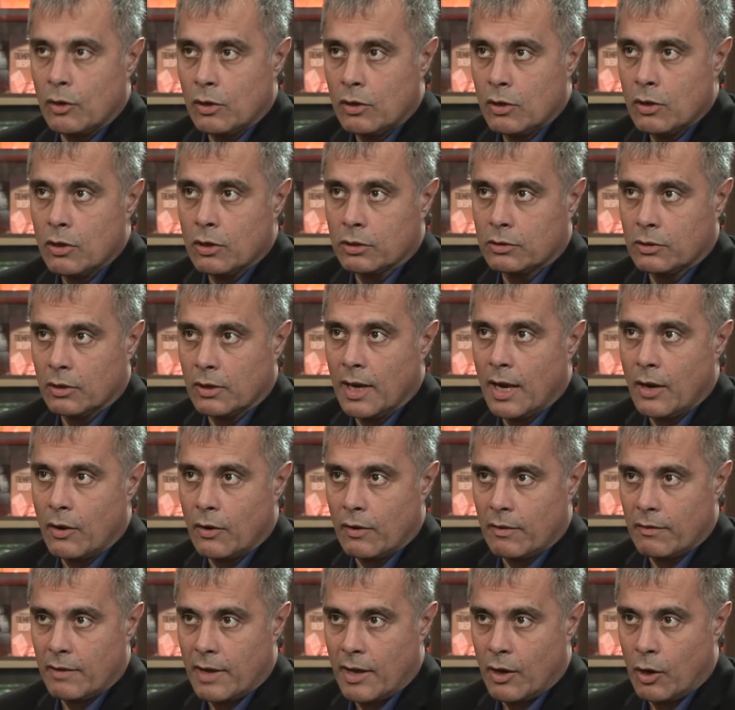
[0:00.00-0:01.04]
los costos,
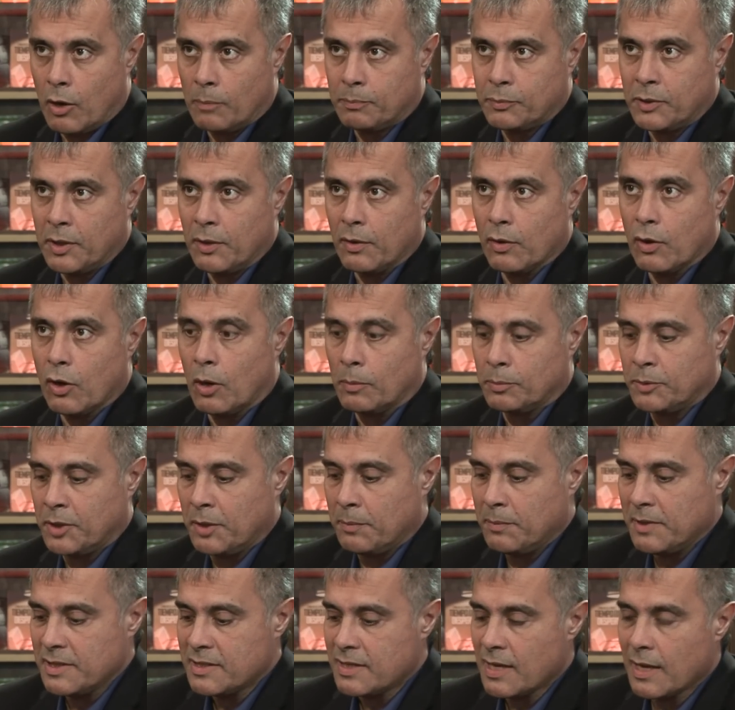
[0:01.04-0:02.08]
claro.
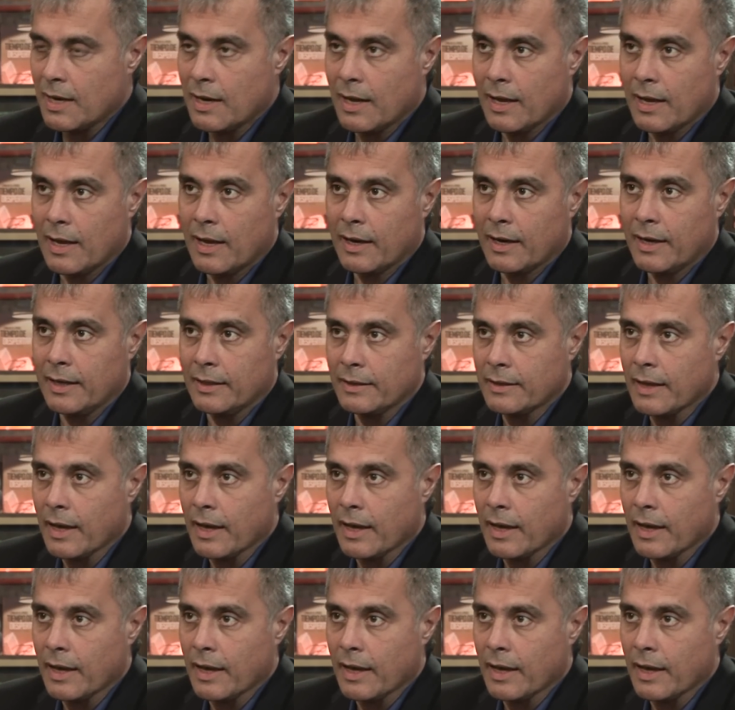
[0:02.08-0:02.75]
optimiza la renta. Y